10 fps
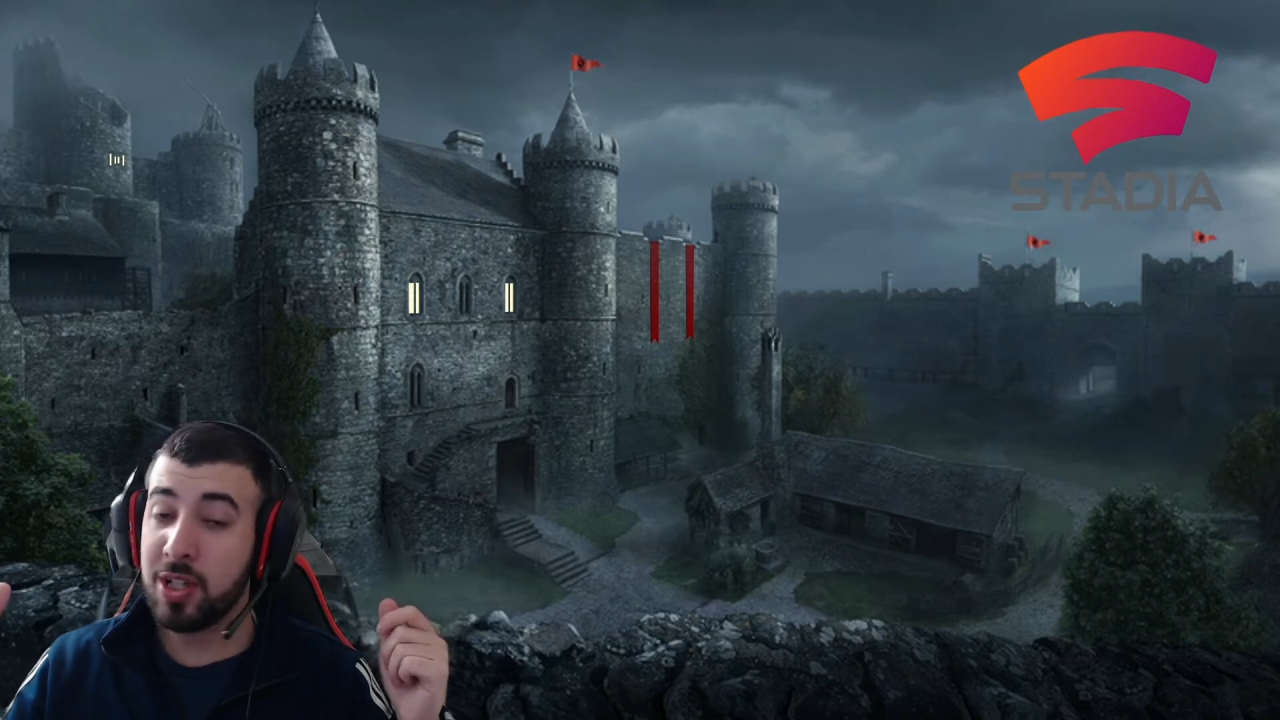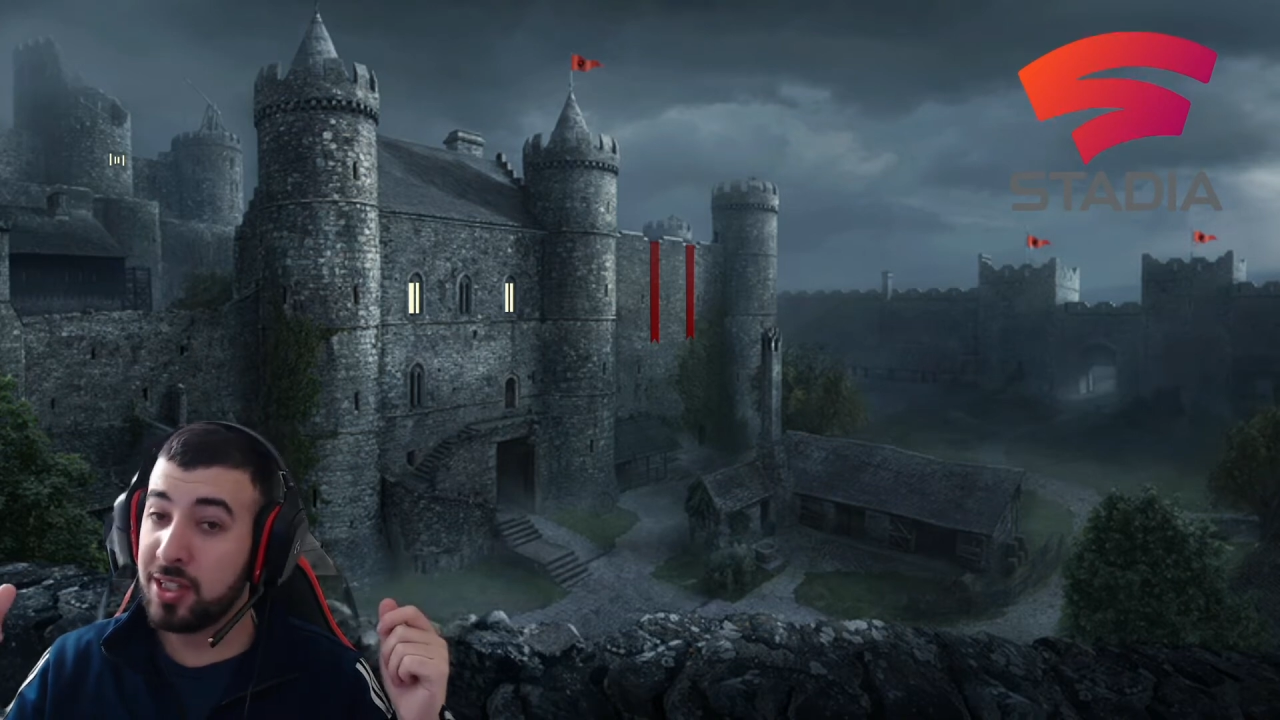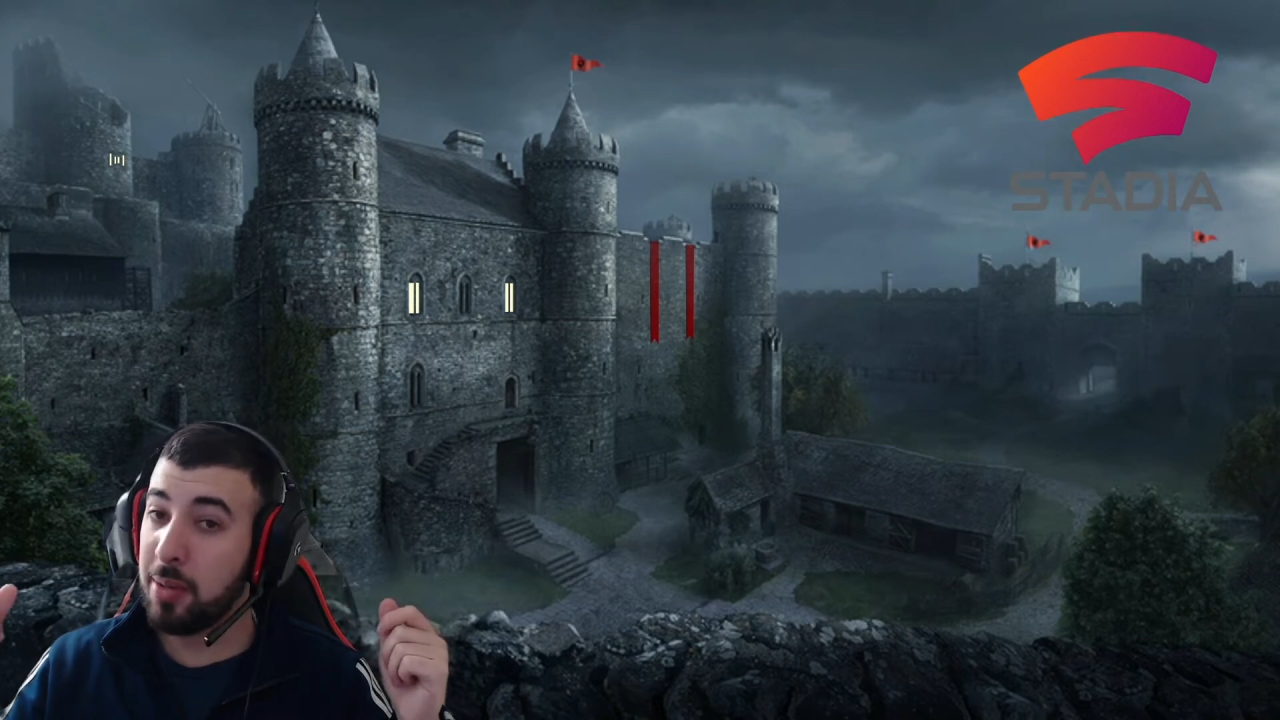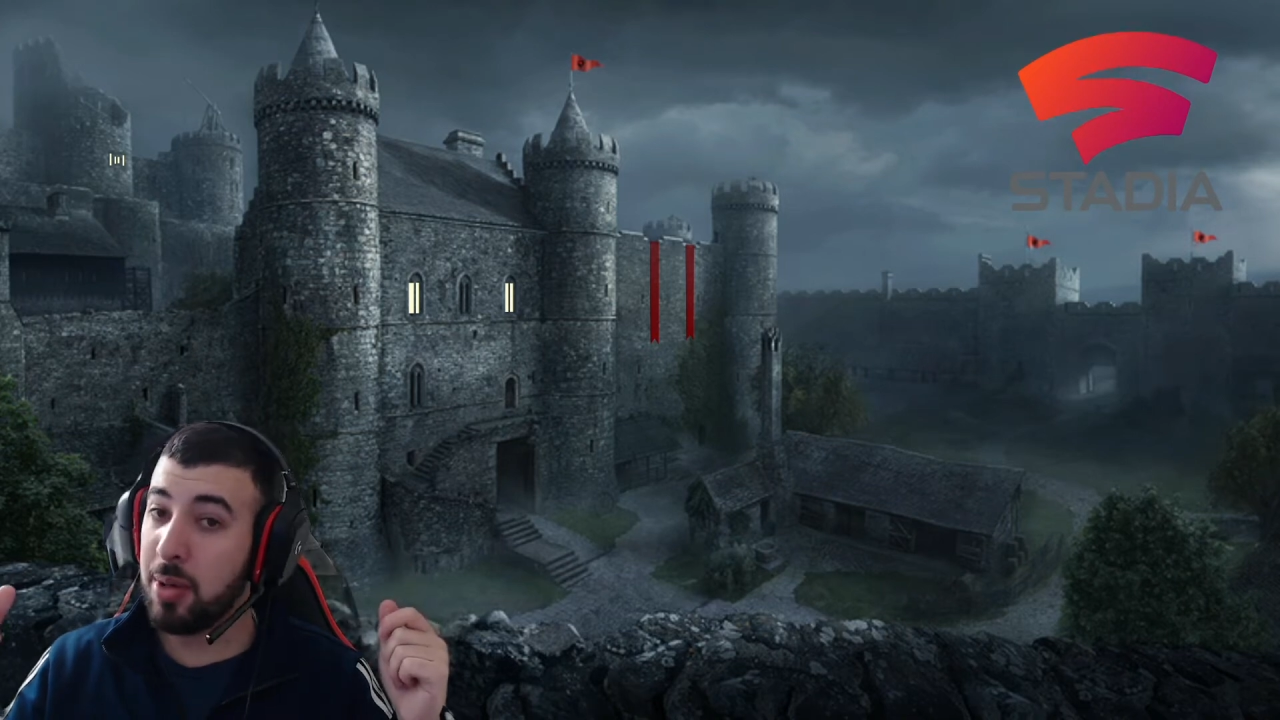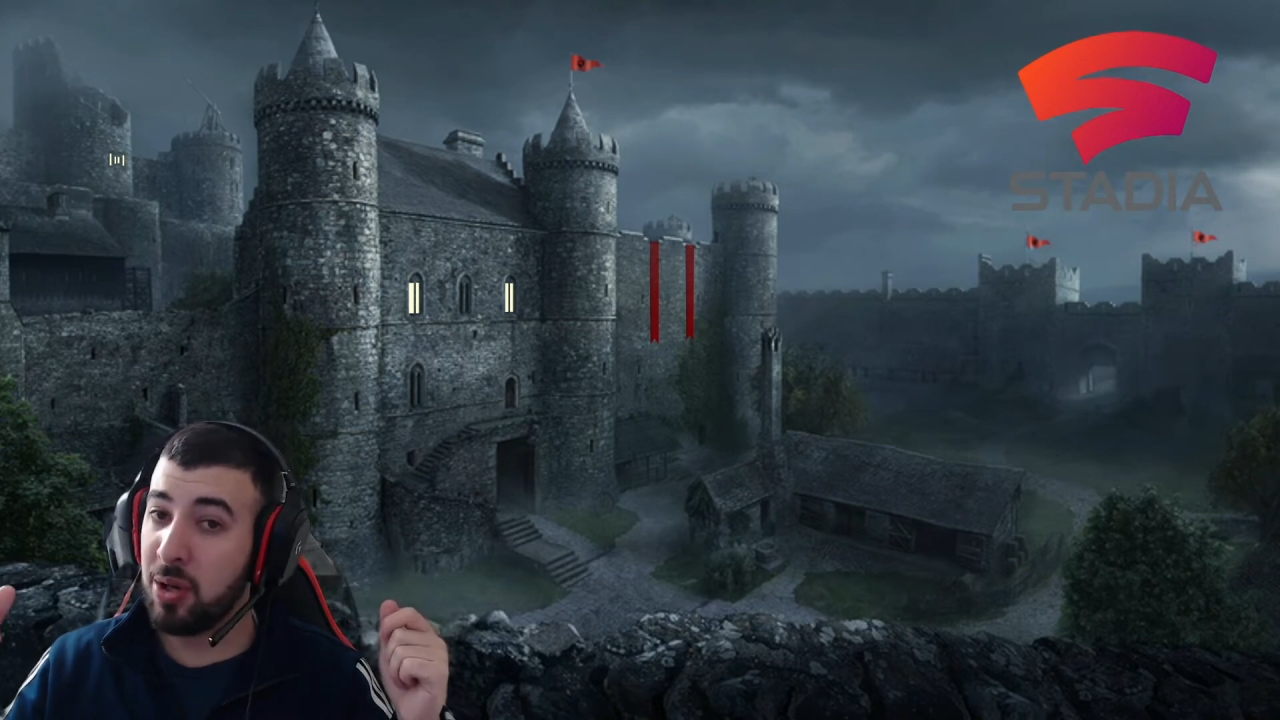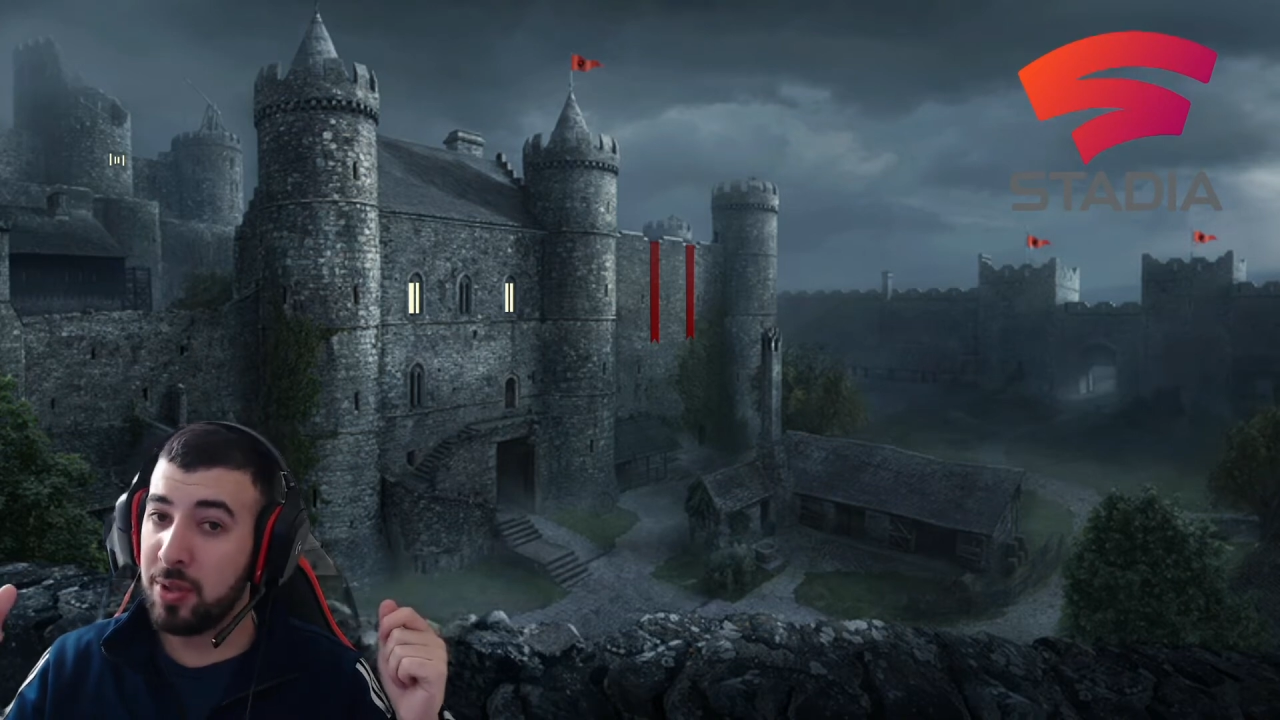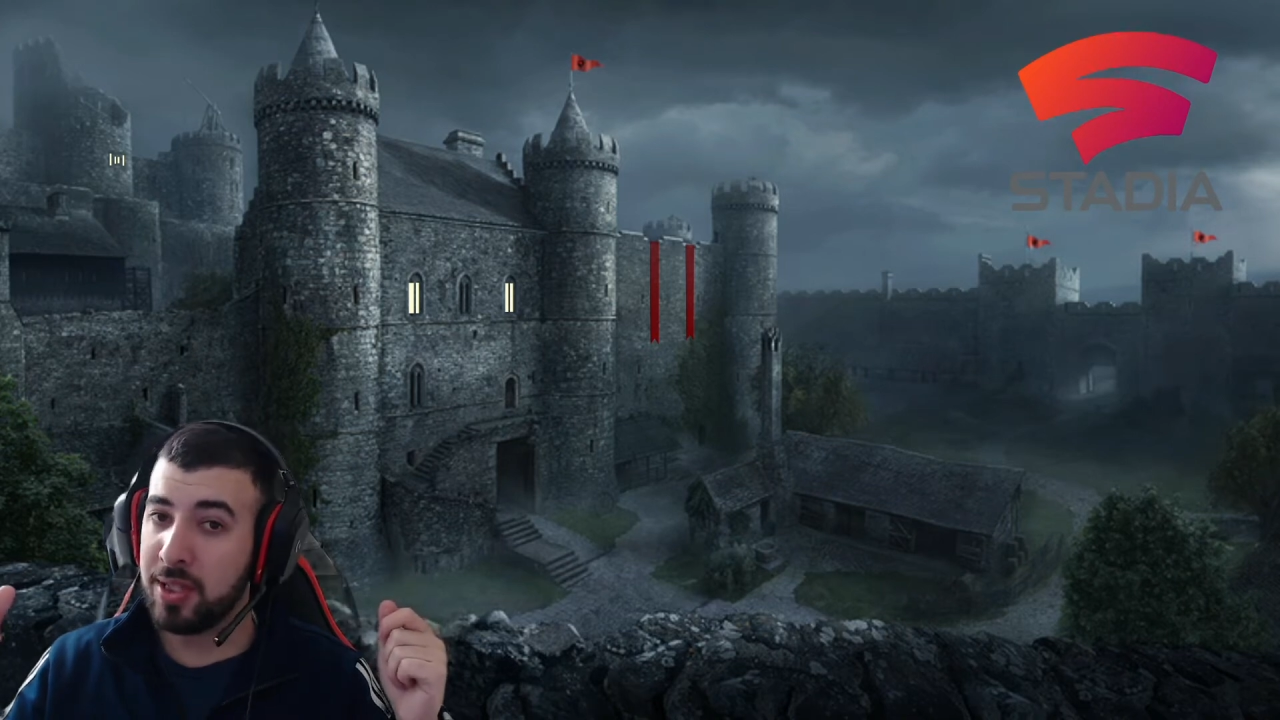y qué tan malo